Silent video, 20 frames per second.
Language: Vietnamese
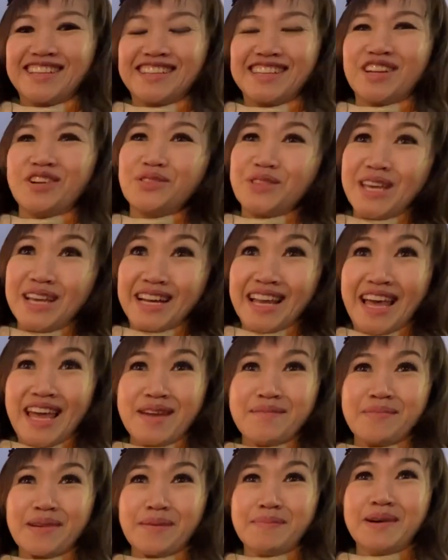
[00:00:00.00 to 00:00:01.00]
đầu tiên là
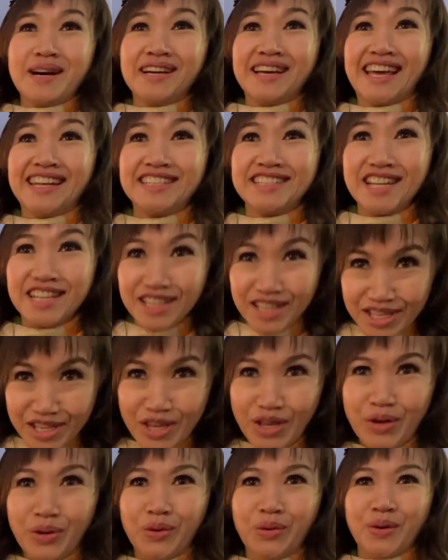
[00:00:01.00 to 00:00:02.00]
em cảm ơn anh rất là
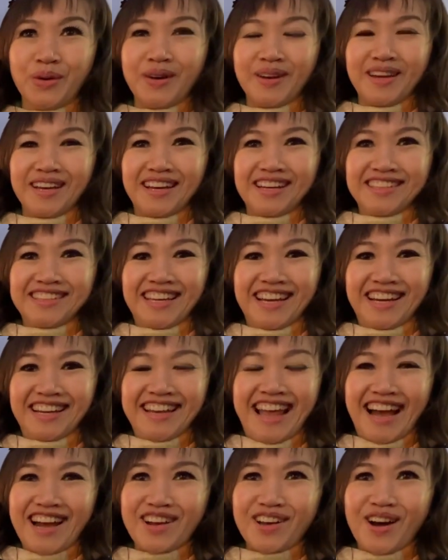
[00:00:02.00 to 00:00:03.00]
nhiều
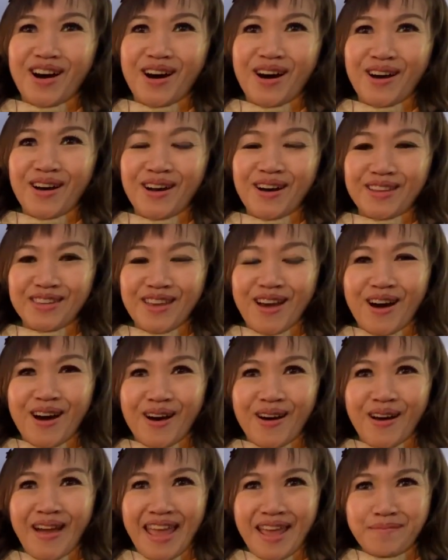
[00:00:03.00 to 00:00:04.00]
đã có
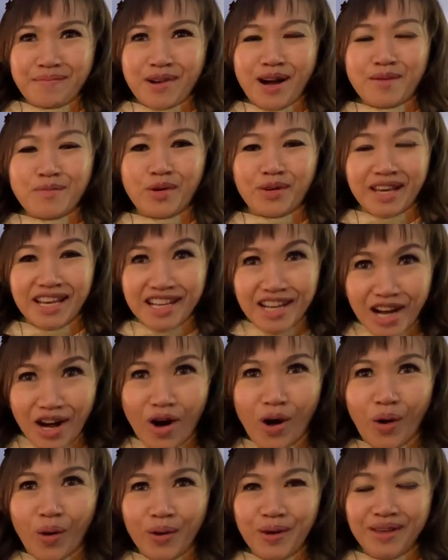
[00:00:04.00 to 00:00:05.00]
cho em có một cái cơ
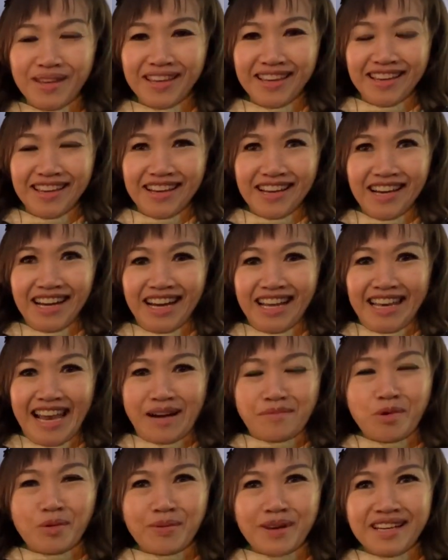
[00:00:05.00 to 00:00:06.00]
hội
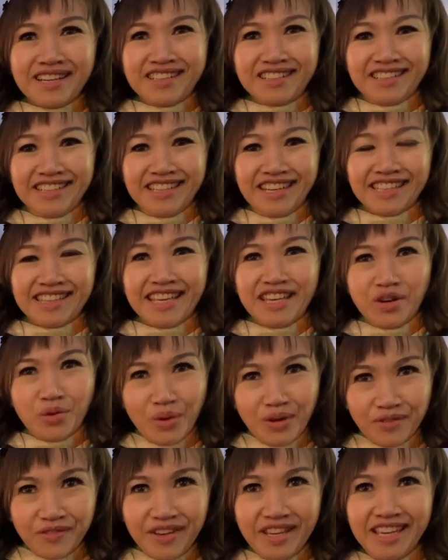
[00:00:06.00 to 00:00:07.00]
là một cái người thiện
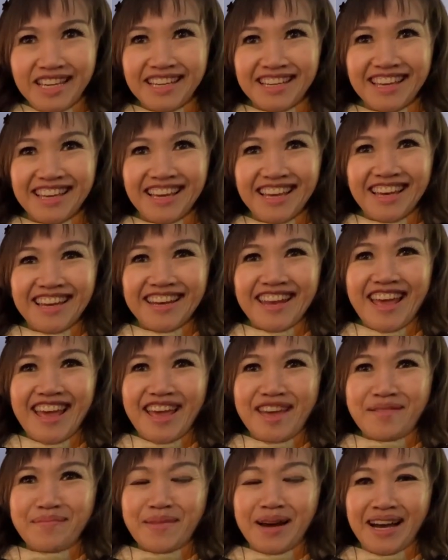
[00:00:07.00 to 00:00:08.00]
nguyện viên
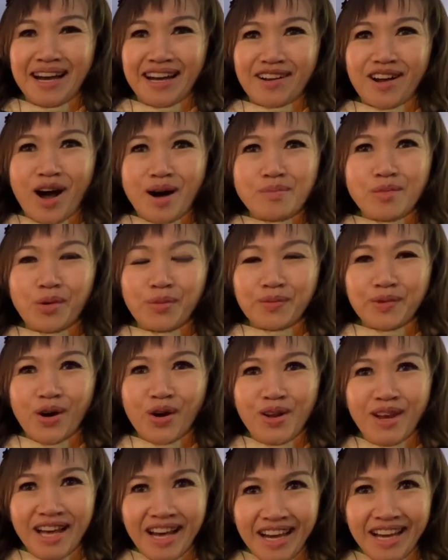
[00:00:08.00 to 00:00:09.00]
để mà có một
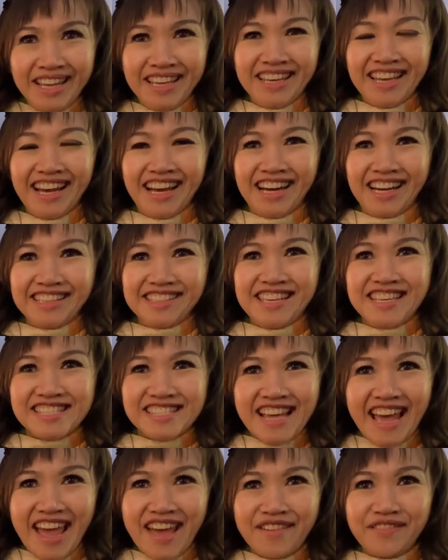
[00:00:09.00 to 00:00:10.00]
đôi lời à, chia
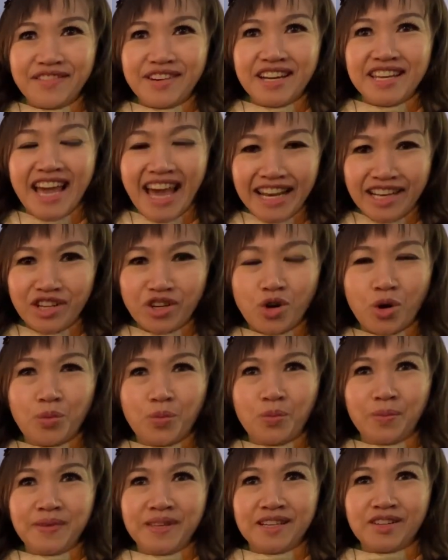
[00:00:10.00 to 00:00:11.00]
sẻ với anh
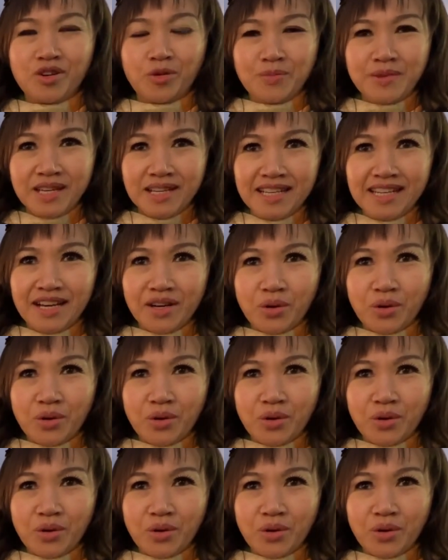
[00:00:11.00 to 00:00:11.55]
cùng như cũng như là